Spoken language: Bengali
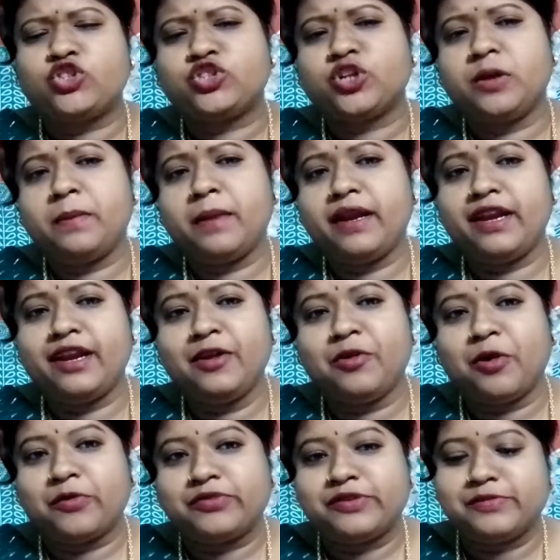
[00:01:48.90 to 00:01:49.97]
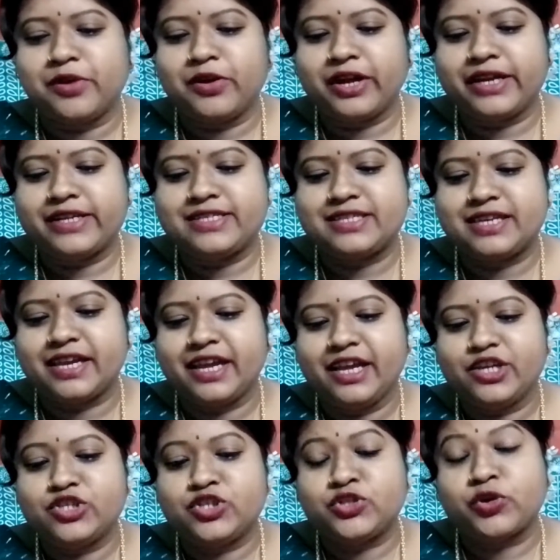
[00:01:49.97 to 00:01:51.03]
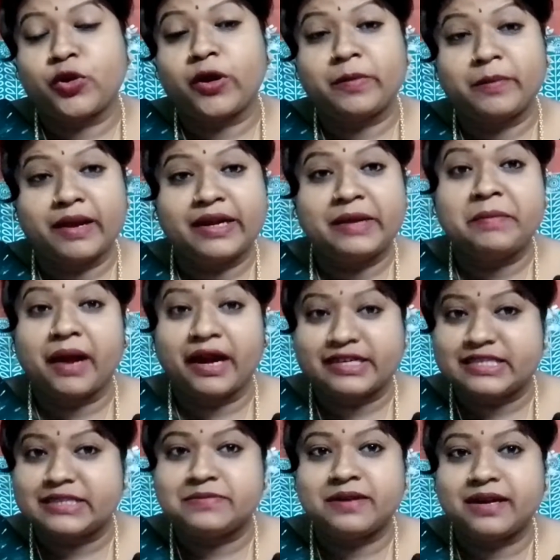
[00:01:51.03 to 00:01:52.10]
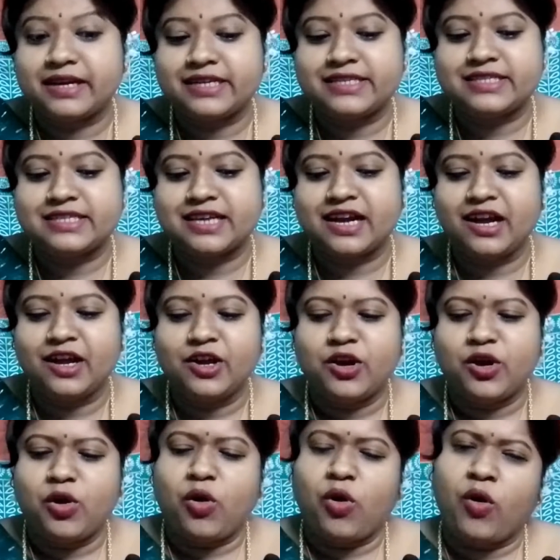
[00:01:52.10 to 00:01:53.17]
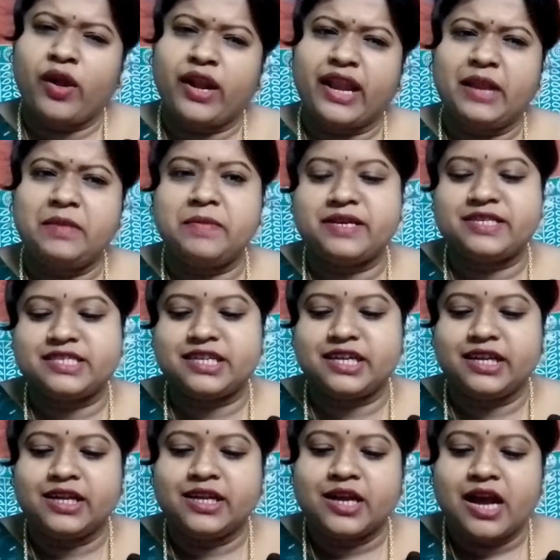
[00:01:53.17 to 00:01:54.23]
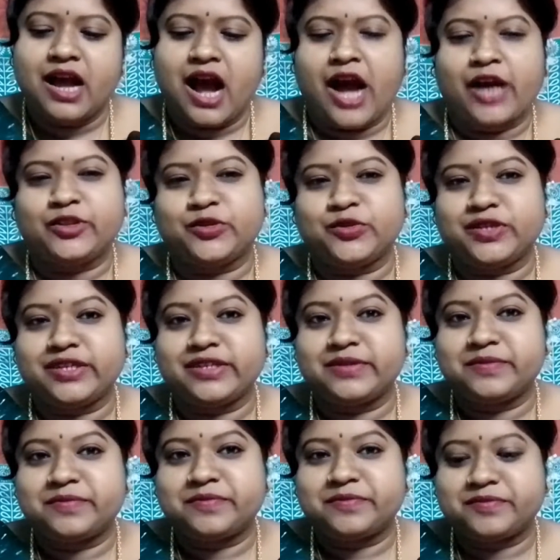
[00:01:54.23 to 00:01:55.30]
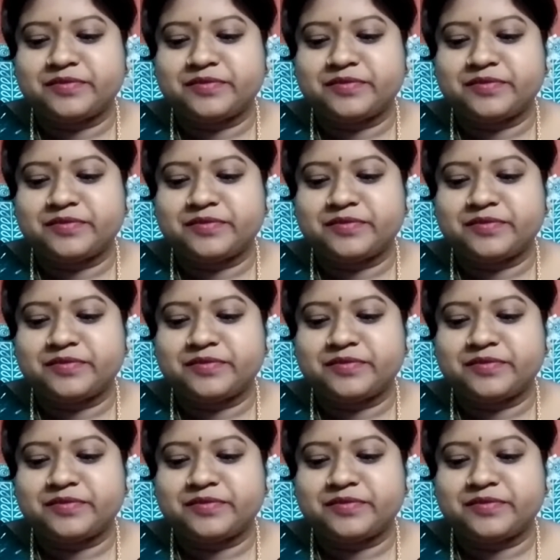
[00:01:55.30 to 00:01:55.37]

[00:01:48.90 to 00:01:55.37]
অসম্মানে কফি মগের চেয়ে সম্মানে মাটির ঘাড়ের চা অনেক বেশি আদরের